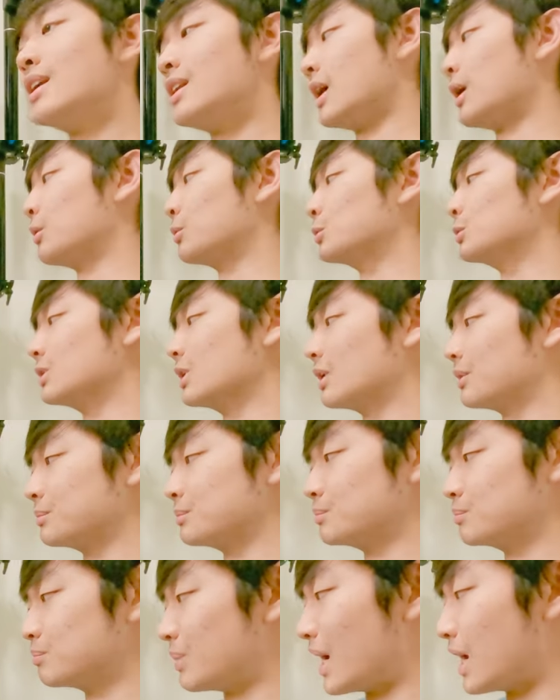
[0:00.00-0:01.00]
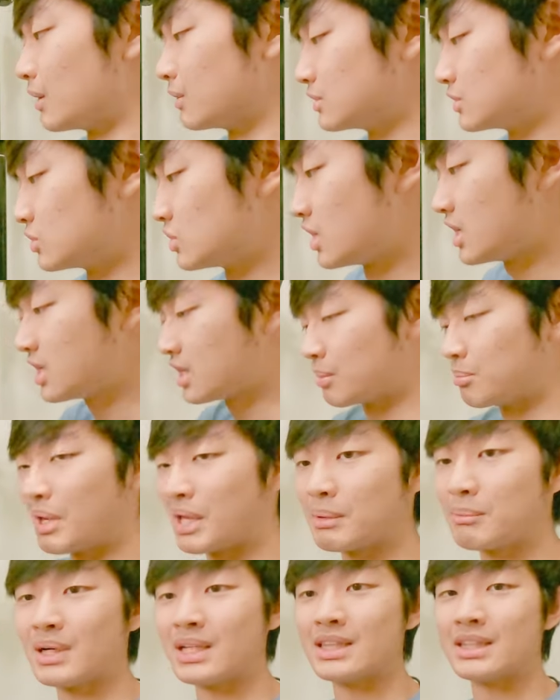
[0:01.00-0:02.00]
那我要把这一个
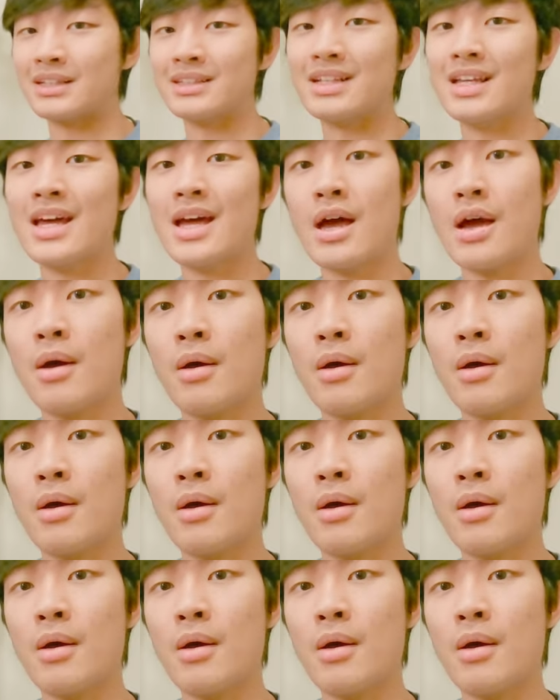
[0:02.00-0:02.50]
平板灯